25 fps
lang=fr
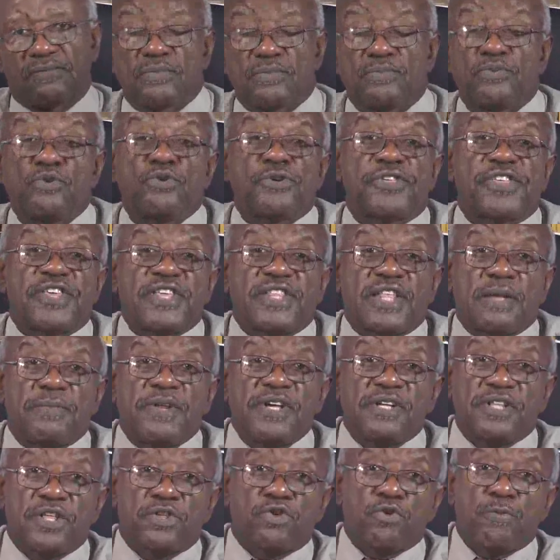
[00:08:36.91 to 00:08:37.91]
pour
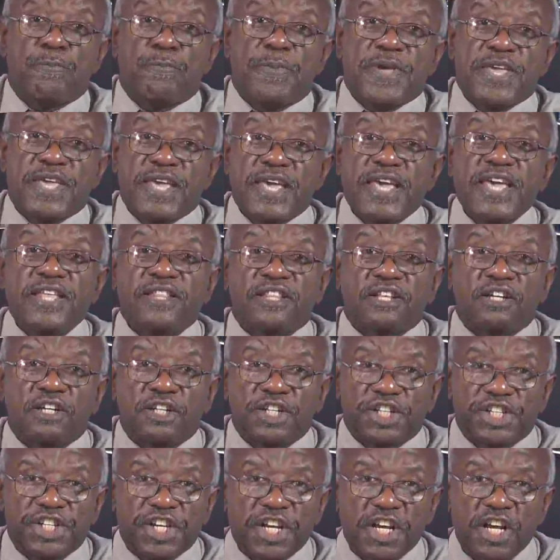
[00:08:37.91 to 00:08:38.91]
s'établir dans un pays
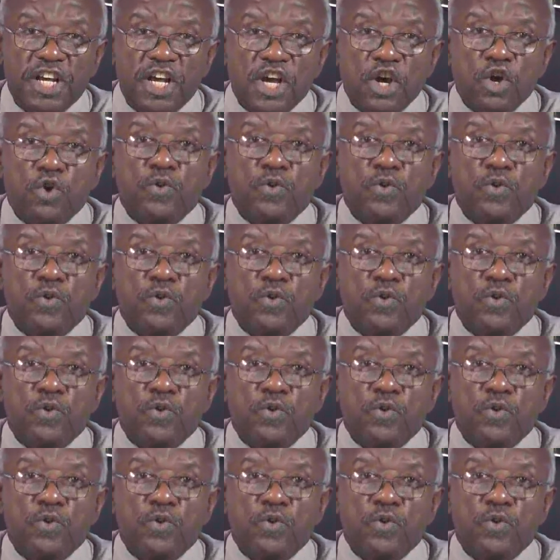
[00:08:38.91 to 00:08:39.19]
étranger